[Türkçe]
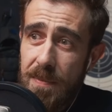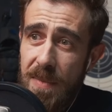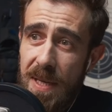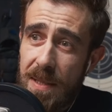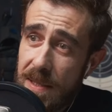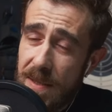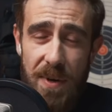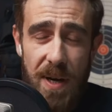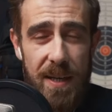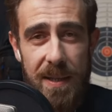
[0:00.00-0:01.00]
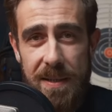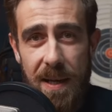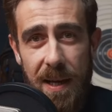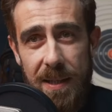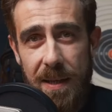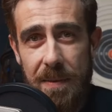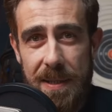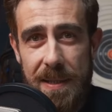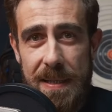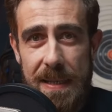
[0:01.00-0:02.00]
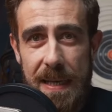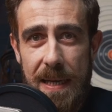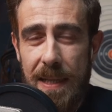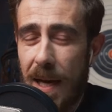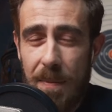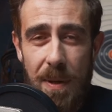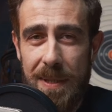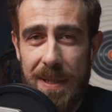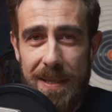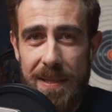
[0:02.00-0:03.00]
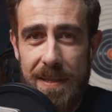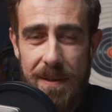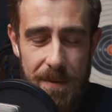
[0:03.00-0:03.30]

nasıl fayda sağlayabiliriz? Ne yapabiliriz?